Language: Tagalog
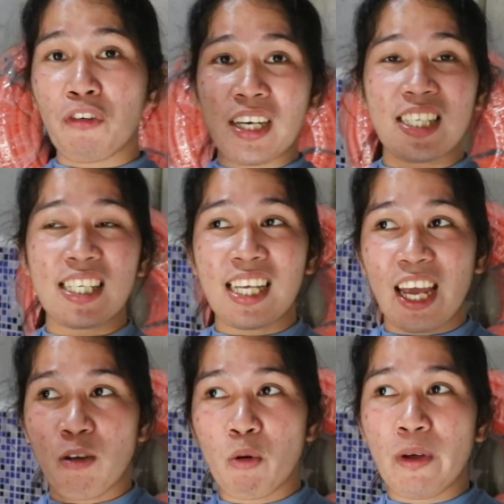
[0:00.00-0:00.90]
Francis
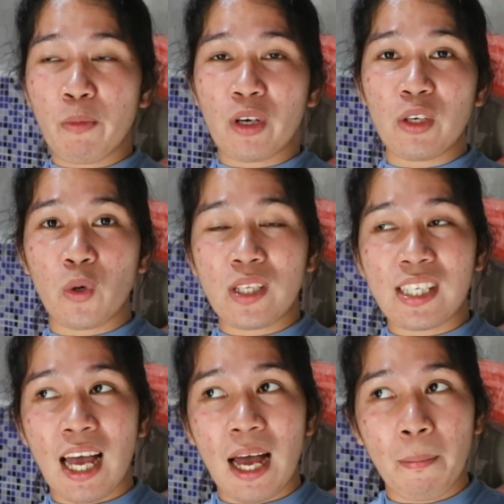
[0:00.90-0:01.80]
ay umuwi muna doon
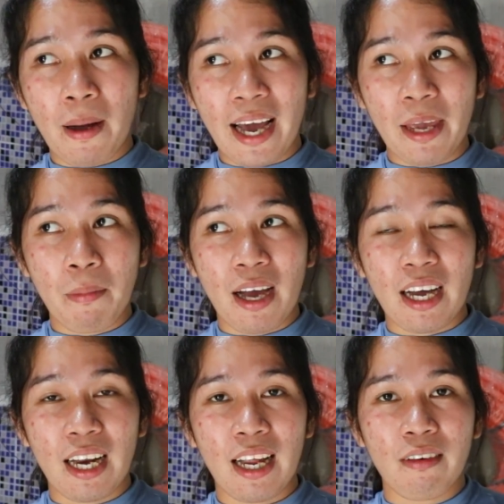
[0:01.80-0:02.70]
sa bahay mga
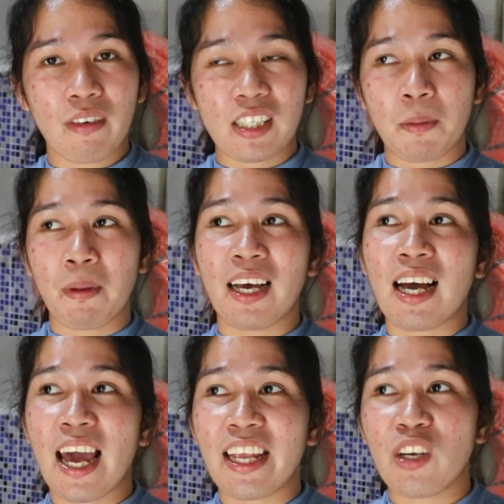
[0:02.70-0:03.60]
kalab kasi
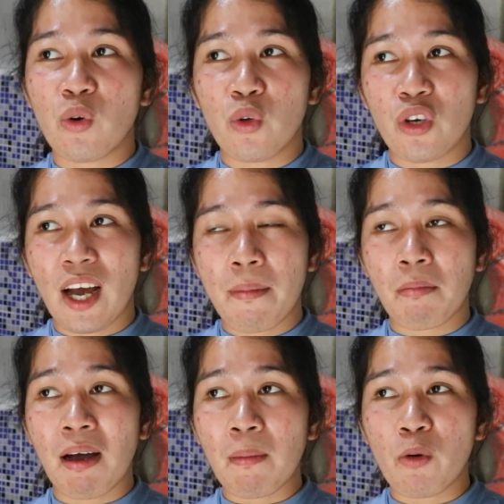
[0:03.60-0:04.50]
pinakain niya doon yung
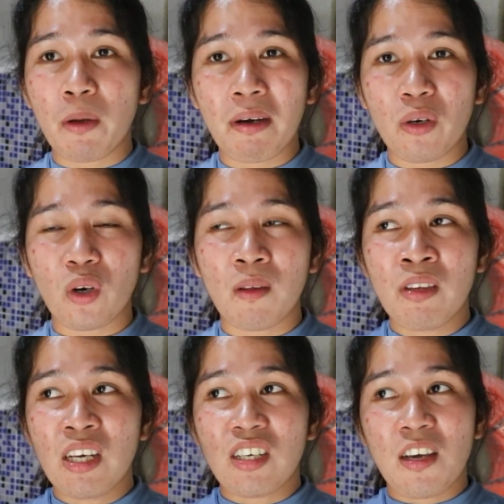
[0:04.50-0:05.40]
aming baboy, manok.
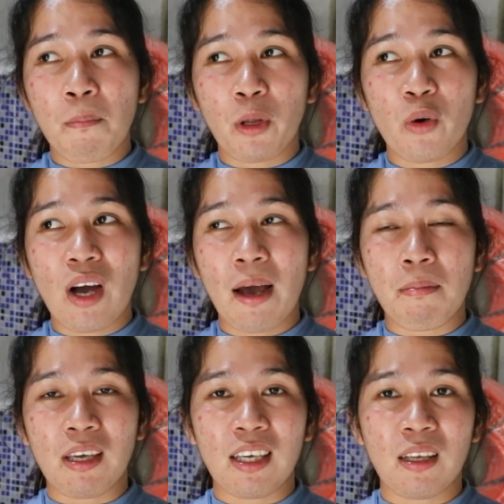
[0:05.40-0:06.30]
Siyempre yung
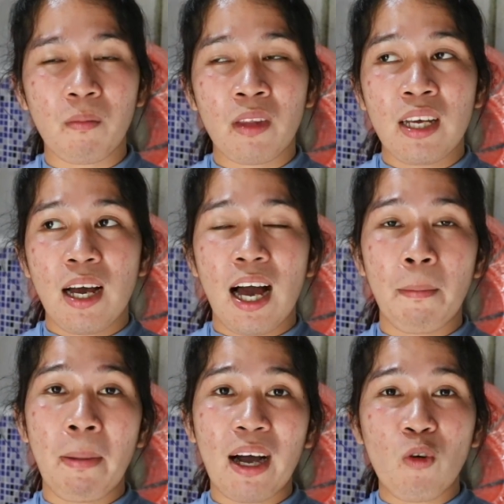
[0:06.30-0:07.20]
aming uh,
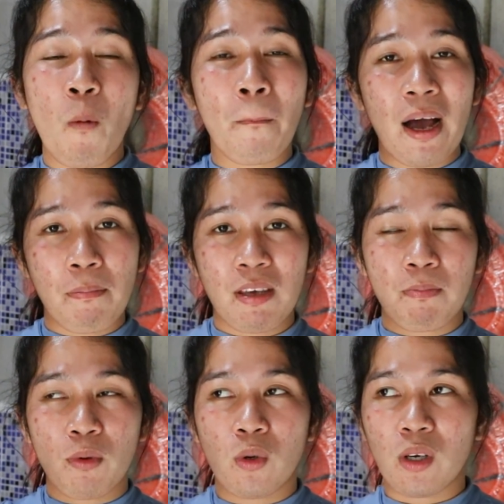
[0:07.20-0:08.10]
bagong papi
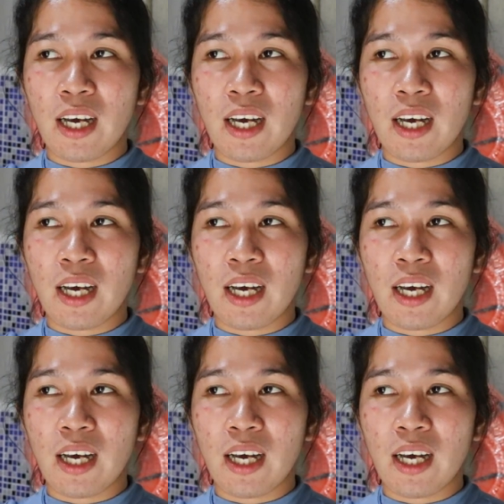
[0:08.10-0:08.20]
po.